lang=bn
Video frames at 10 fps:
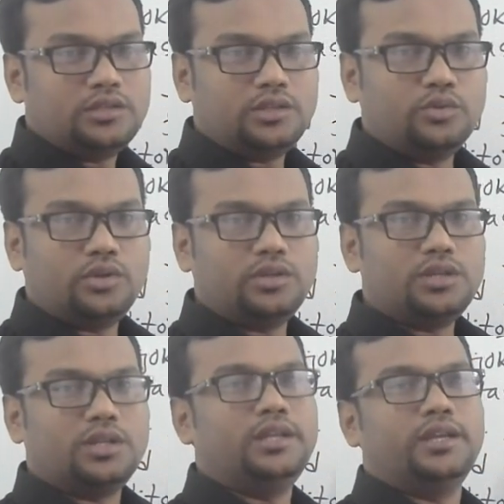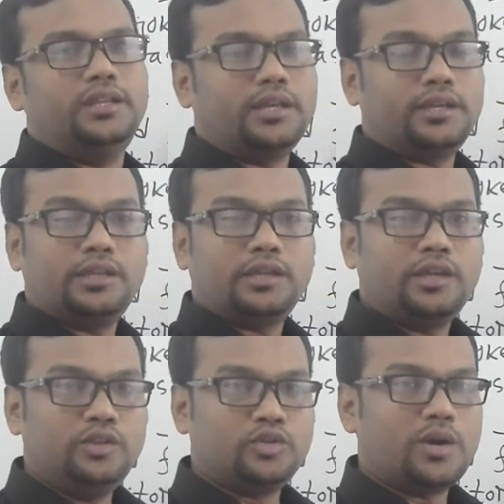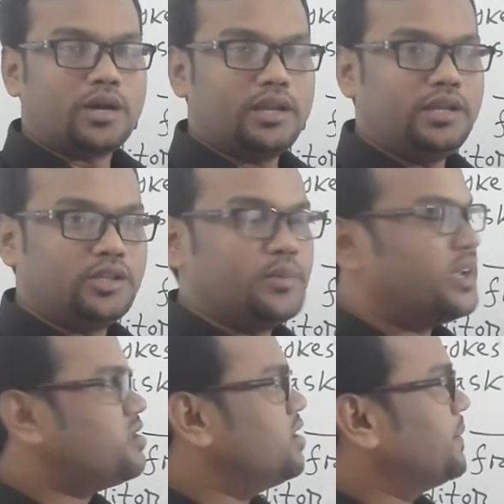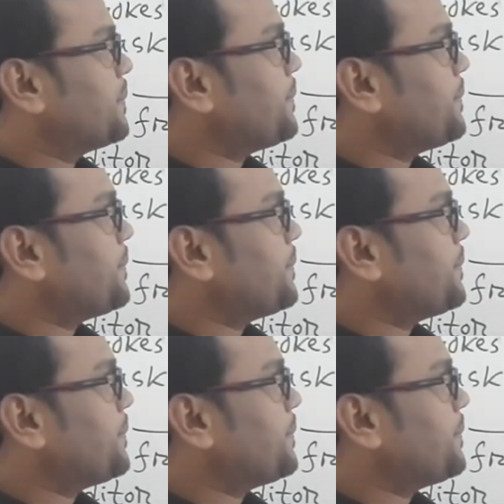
যে দুটো তিনটে লিখে দেয় কিন্তু তোমাকে লিখতে হবে একটি